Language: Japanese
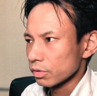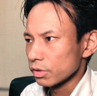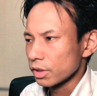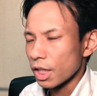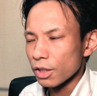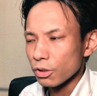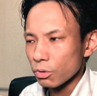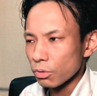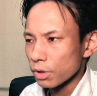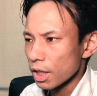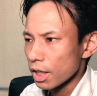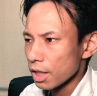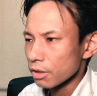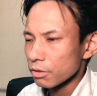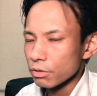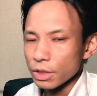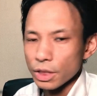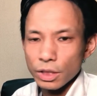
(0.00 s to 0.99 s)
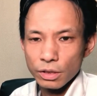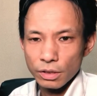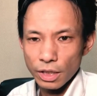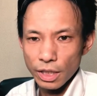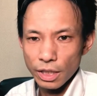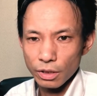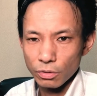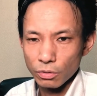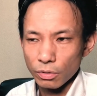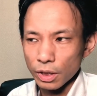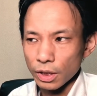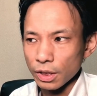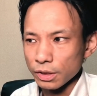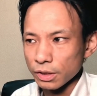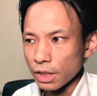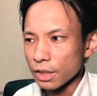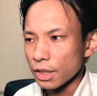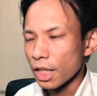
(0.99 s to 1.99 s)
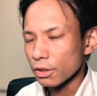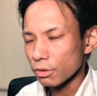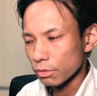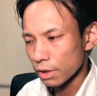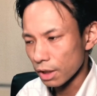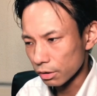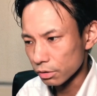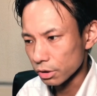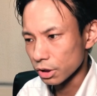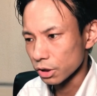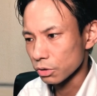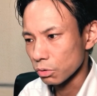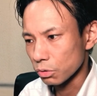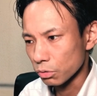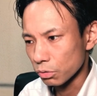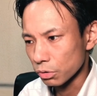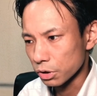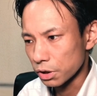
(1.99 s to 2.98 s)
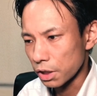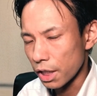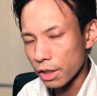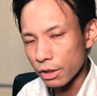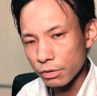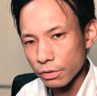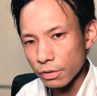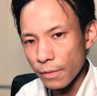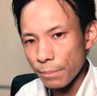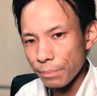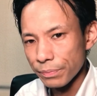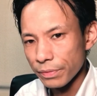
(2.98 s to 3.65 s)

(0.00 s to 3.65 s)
なんとなく生きているとかですねなんとなく仕事している